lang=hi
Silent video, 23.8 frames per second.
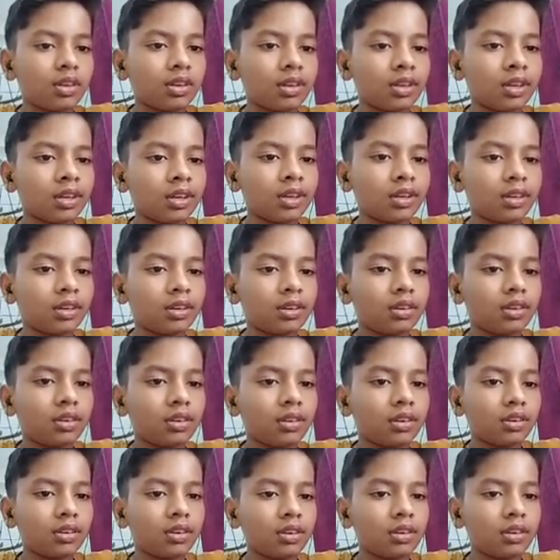एट
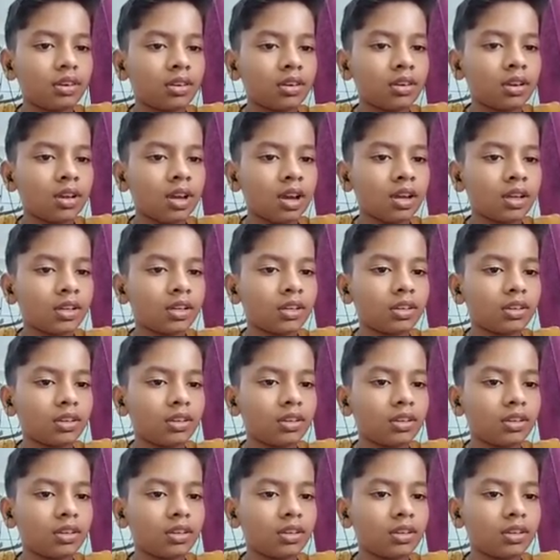नाइन